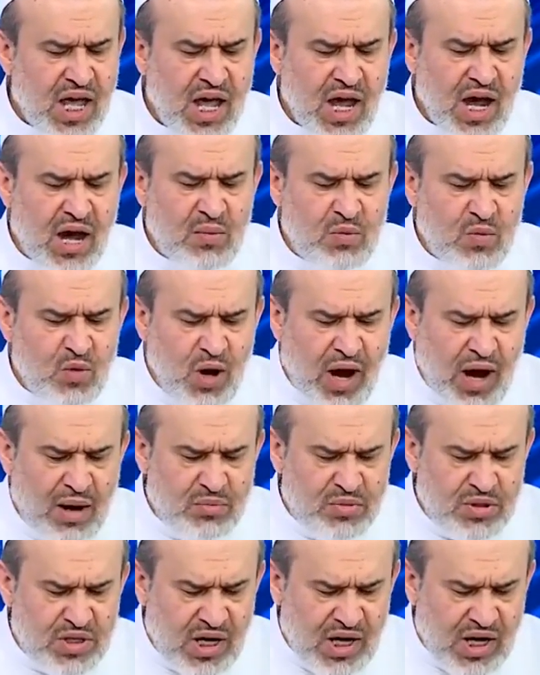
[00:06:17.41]
أبو
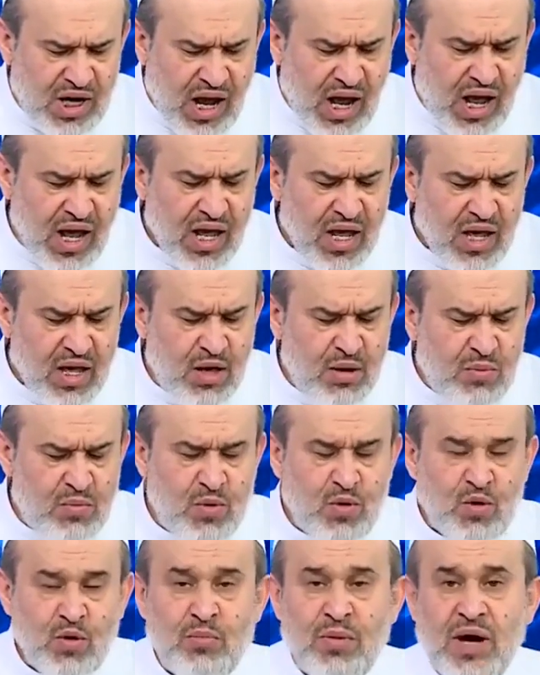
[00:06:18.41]
عبد الله
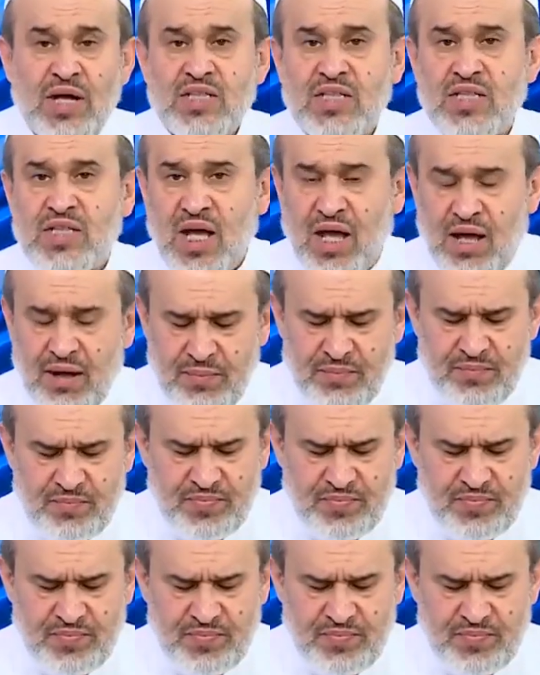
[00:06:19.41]
ابن بطة